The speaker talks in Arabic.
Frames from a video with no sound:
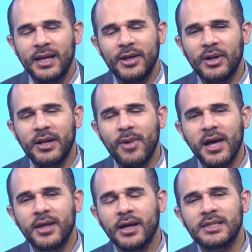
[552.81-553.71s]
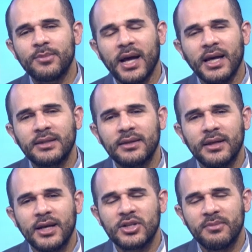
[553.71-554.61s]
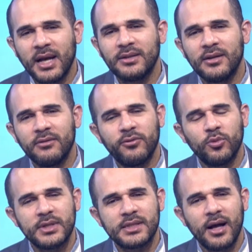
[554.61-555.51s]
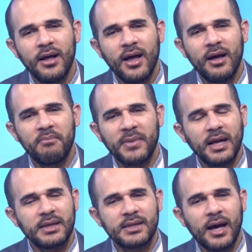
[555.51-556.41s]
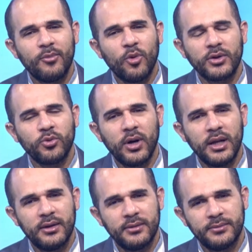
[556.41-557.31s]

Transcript: لماذا اصبحت هجمات الانفلونزا اصعب واطول؟